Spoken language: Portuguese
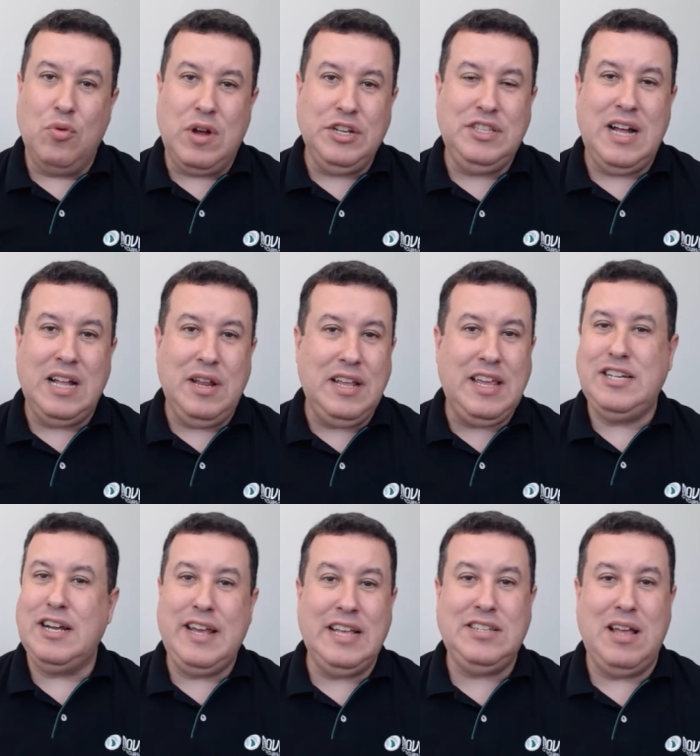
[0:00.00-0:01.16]
O candidato ele que
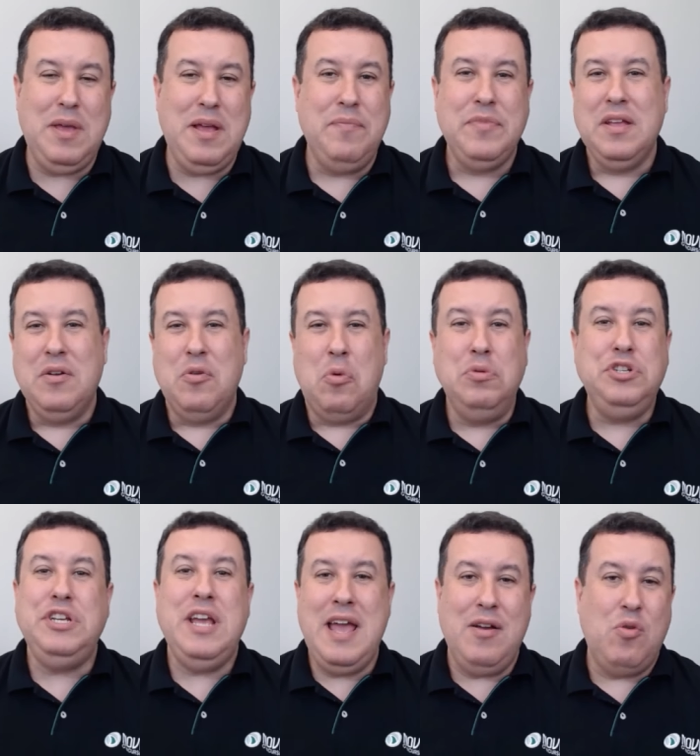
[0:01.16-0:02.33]
já quer saber
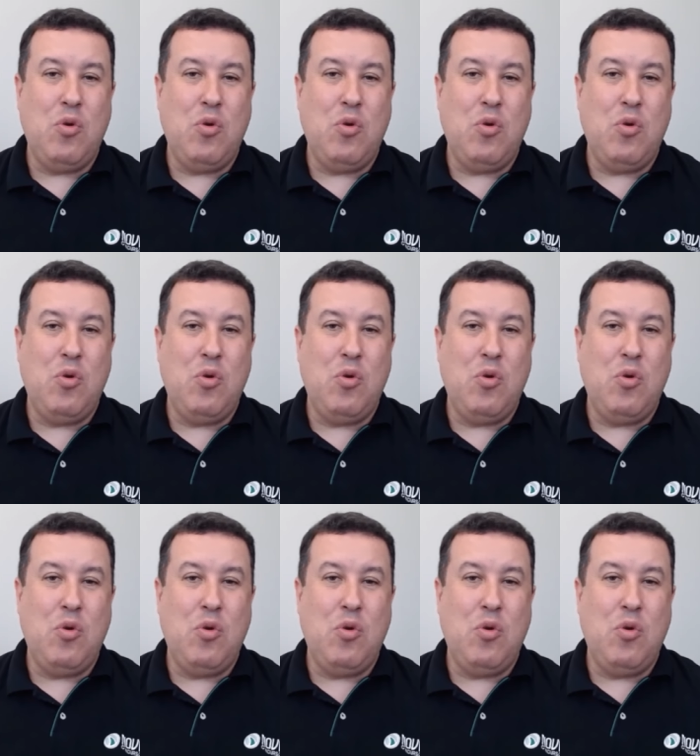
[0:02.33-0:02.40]
onde é,